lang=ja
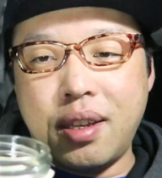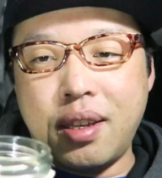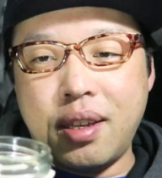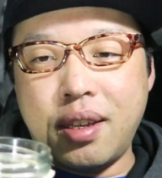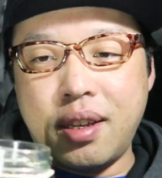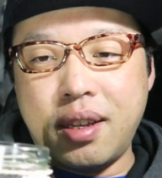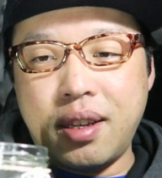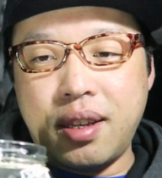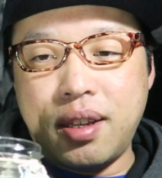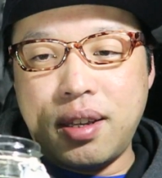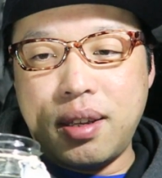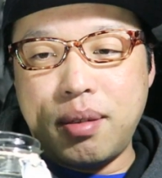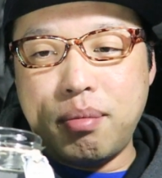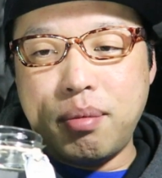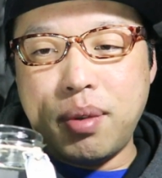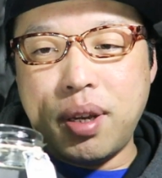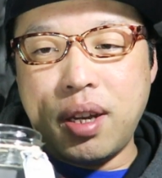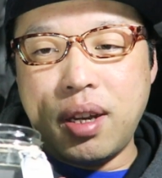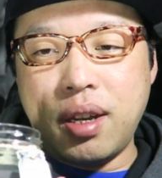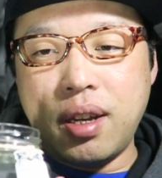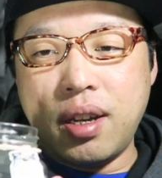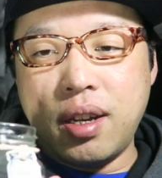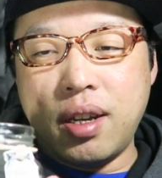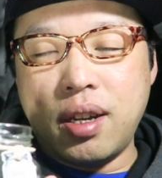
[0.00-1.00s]
えー、
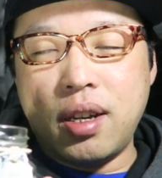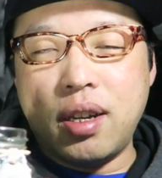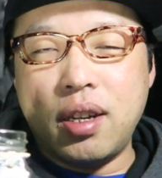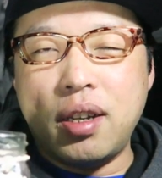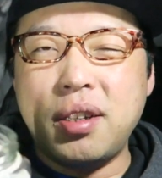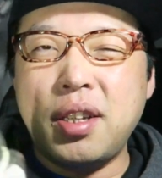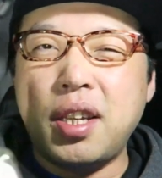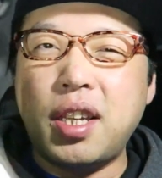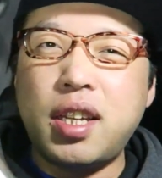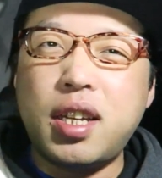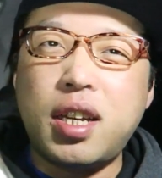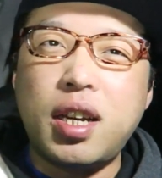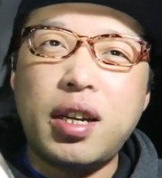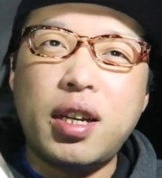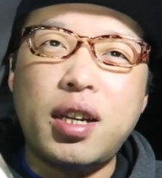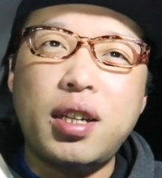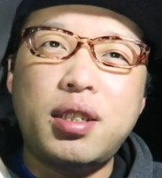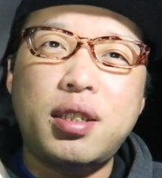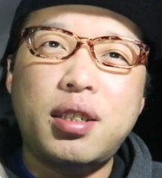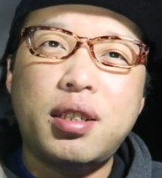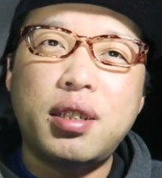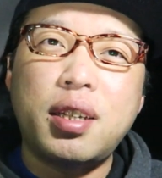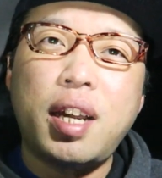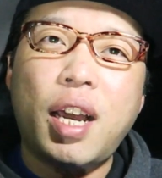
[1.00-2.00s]
まあ、いっか
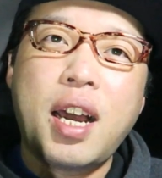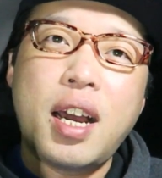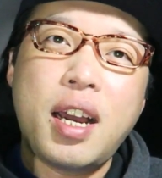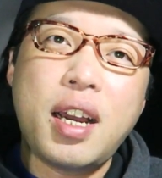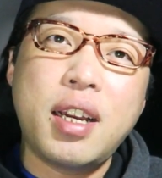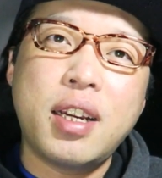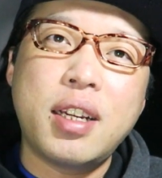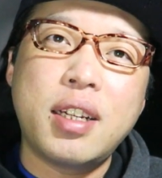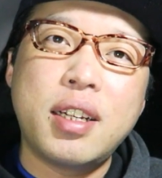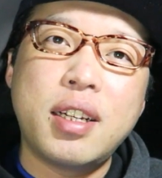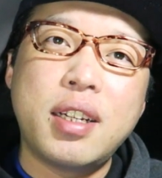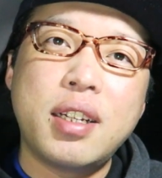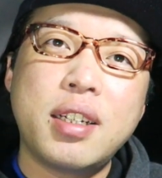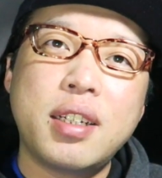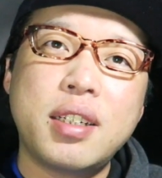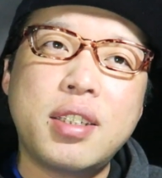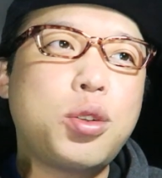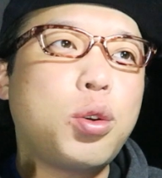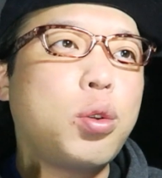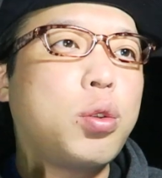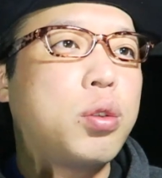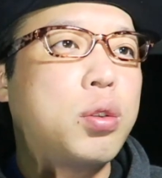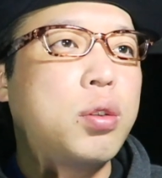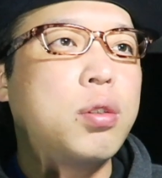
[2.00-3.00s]
げつはん、
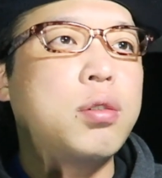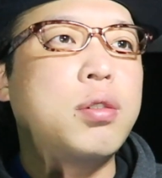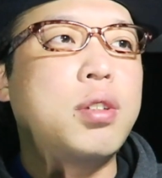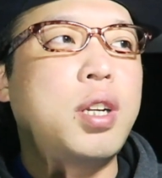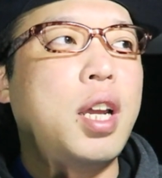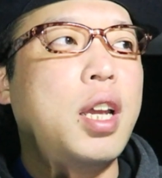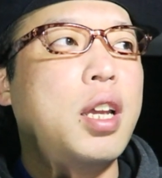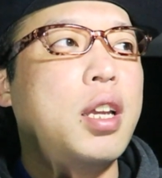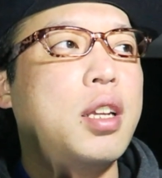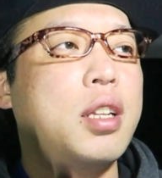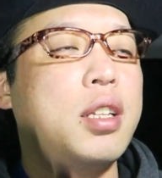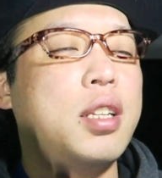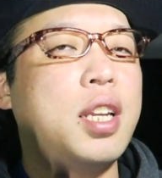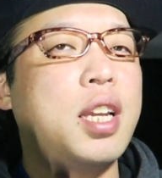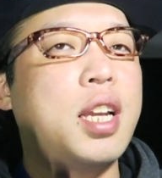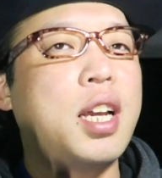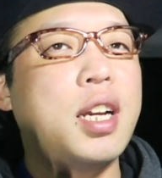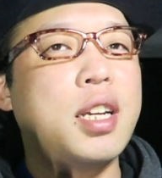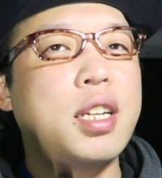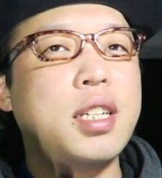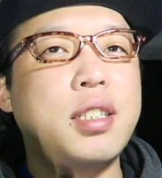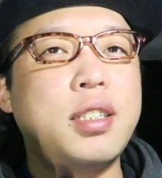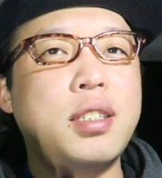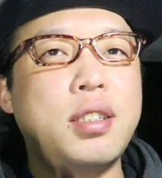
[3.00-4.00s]
ちょっとぐらい、に
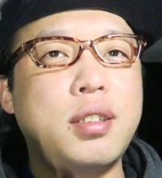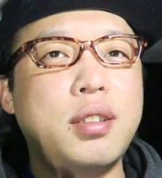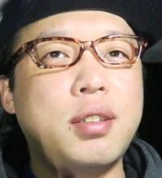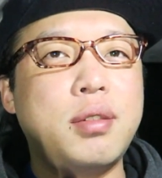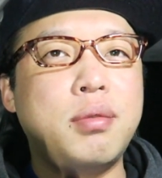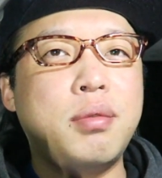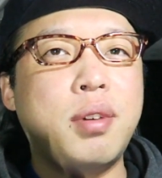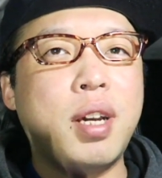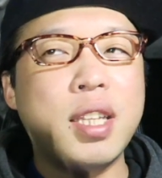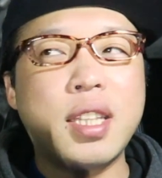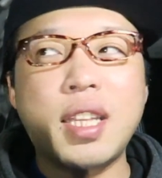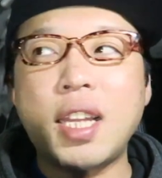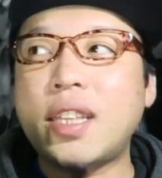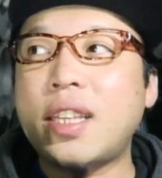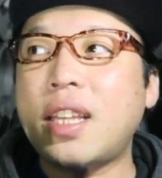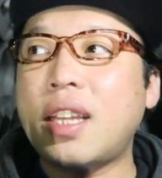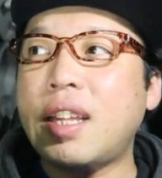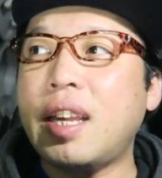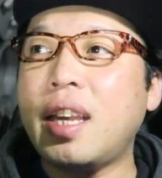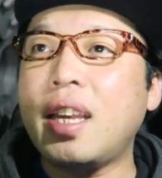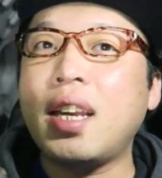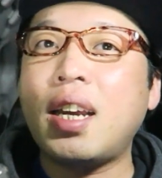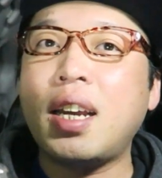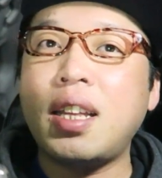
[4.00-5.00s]
かげつは経
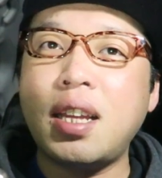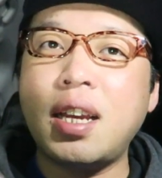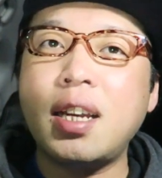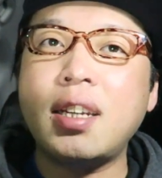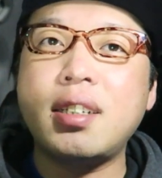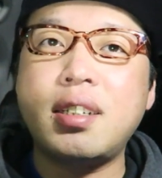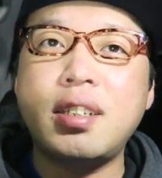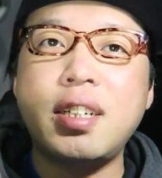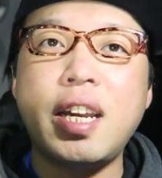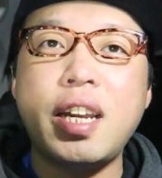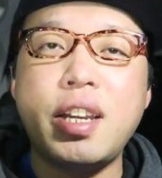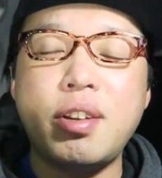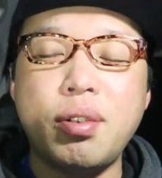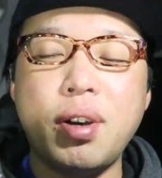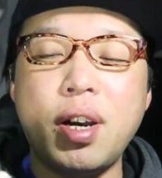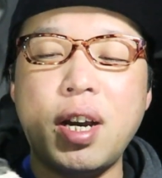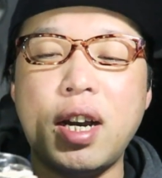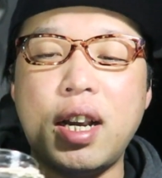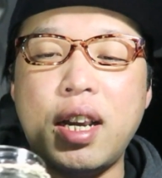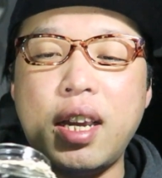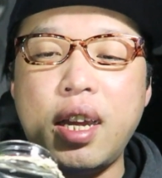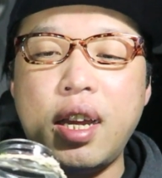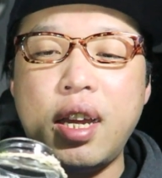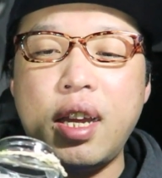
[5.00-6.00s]
たないかなぐらい
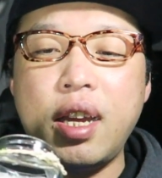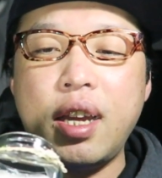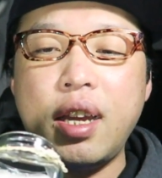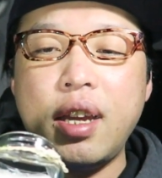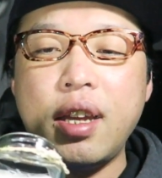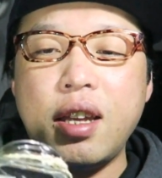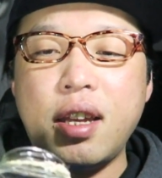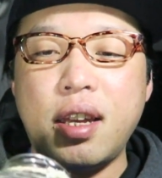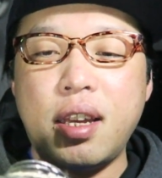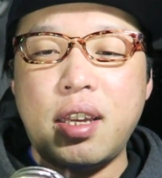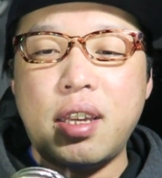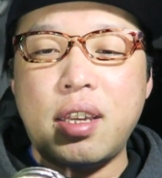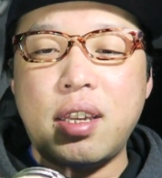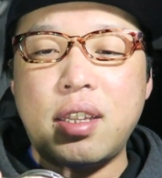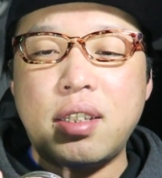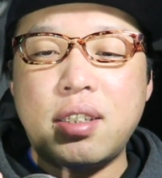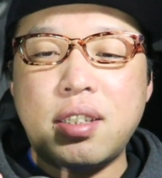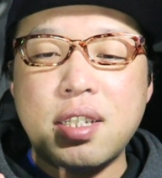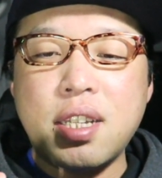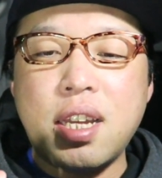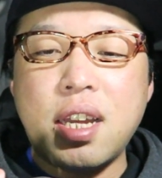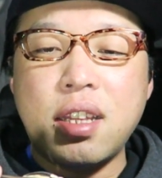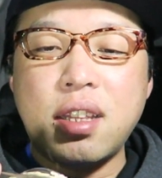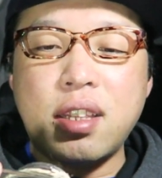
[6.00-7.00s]
は、えー、
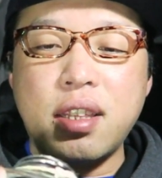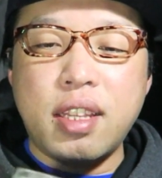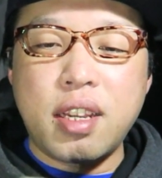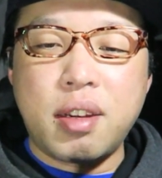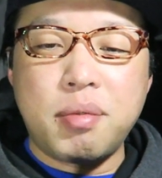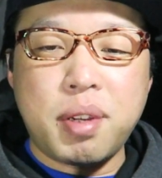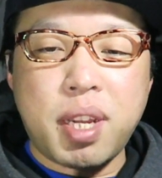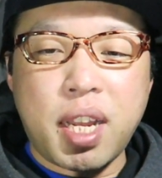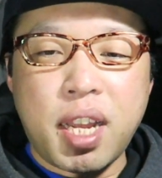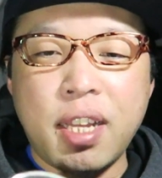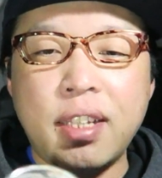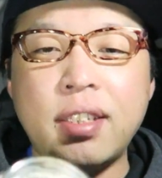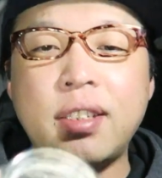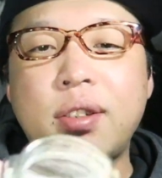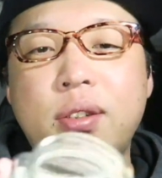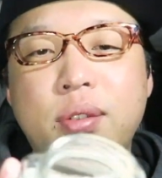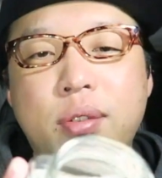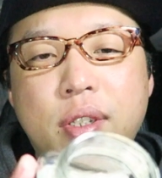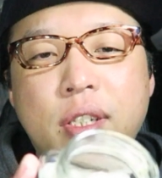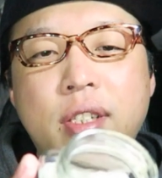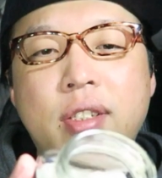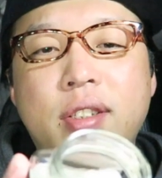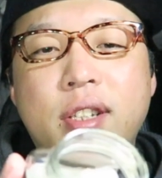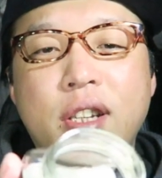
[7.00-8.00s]
使った感
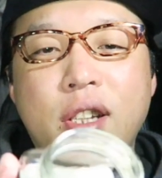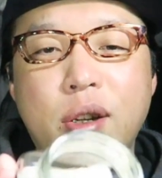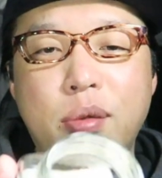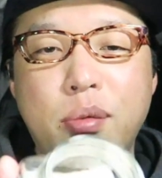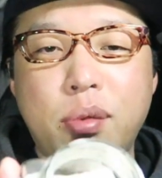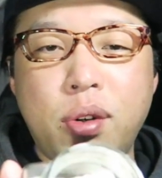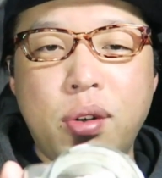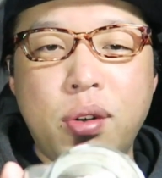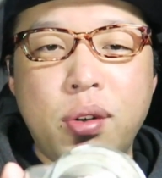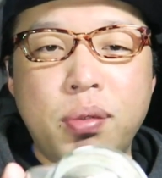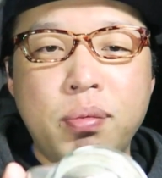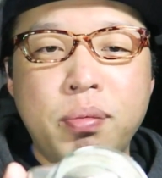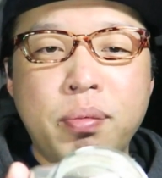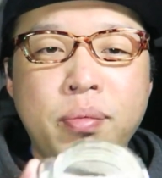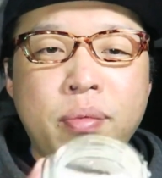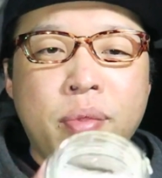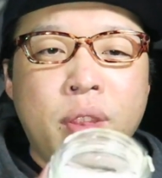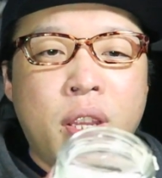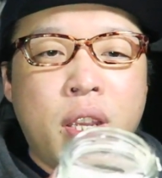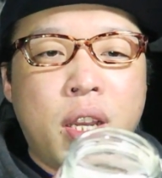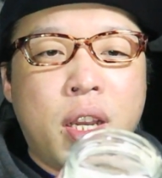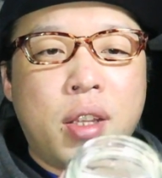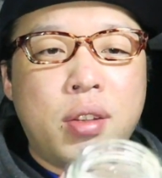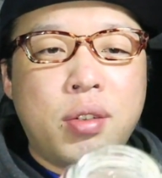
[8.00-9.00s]
想ですけども、
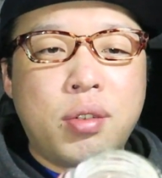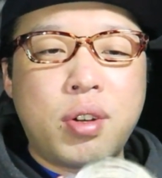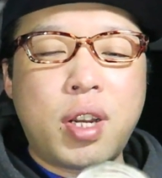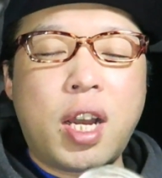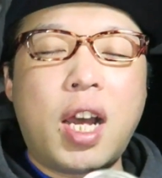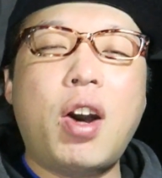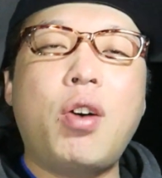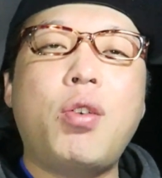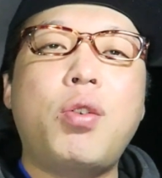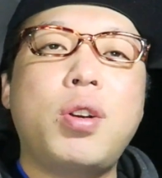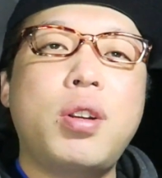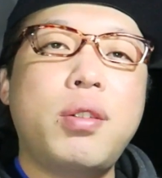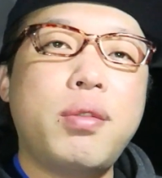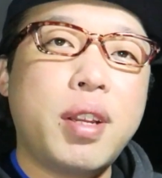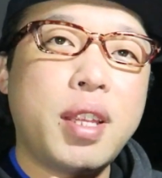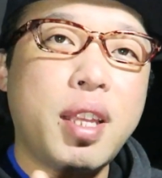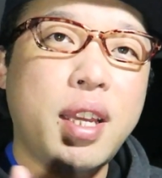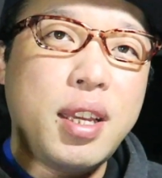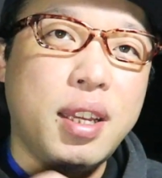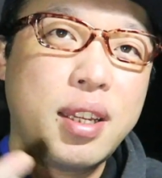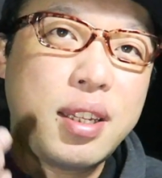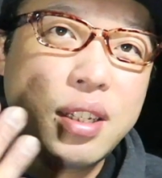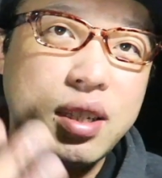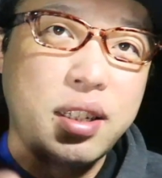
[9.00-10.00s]
あの、香りは
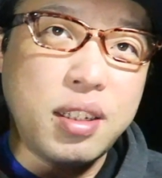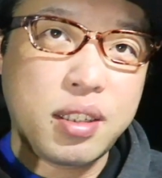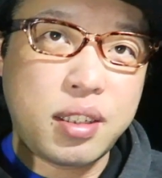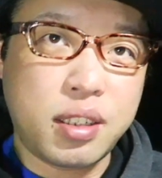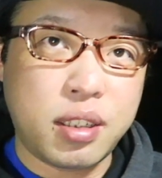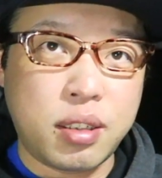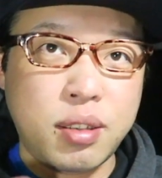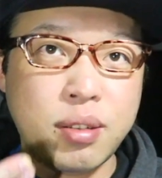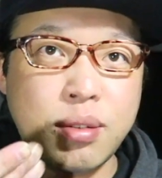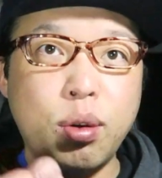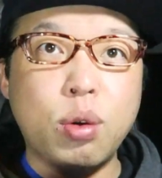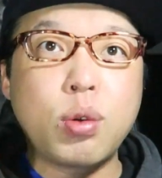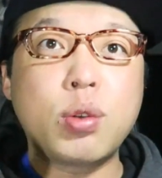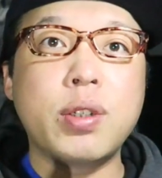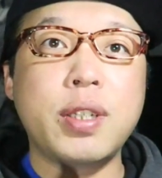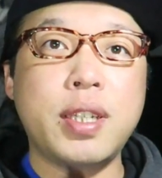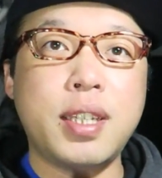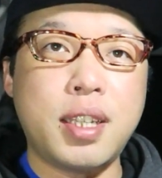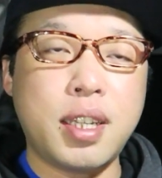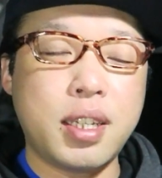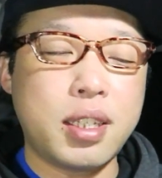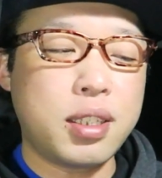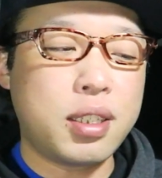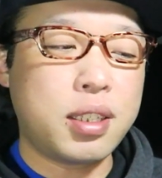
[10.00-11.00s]
ね、すごく
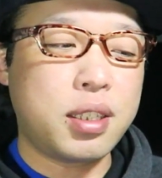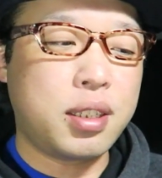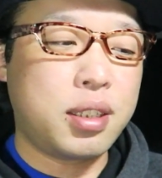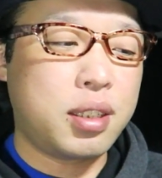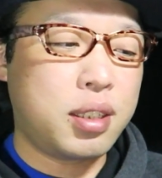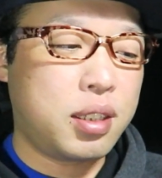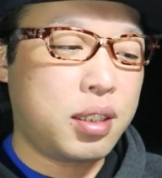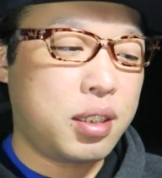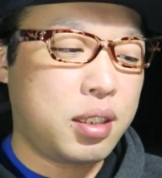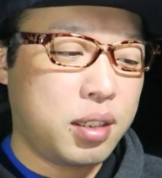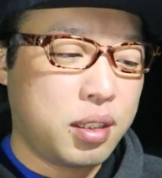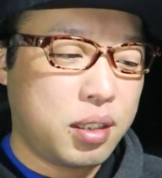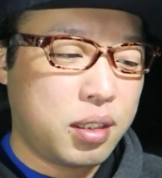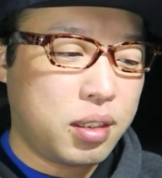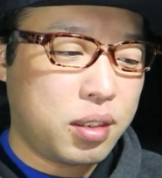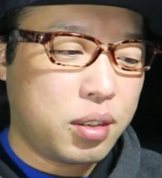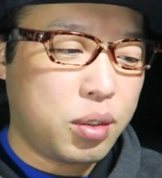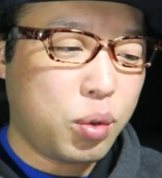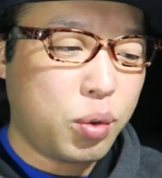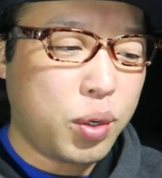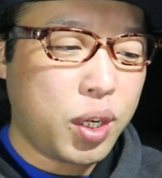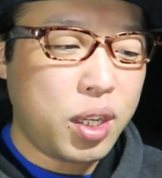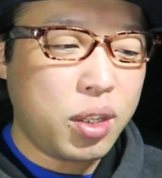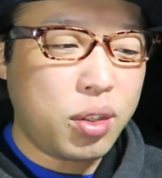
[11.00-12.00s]
いいです。
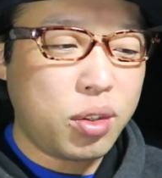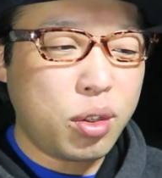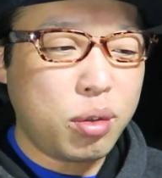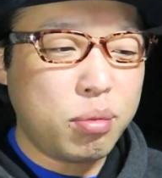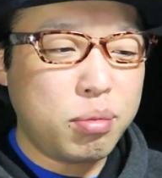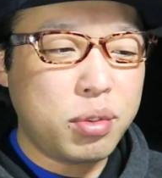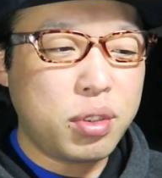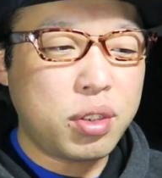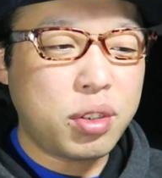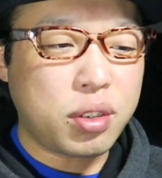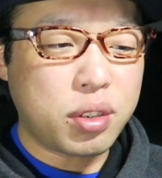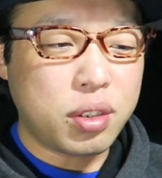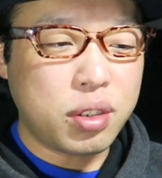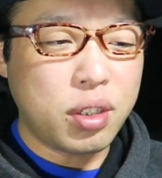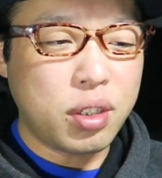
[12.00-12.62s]
ホワイトムス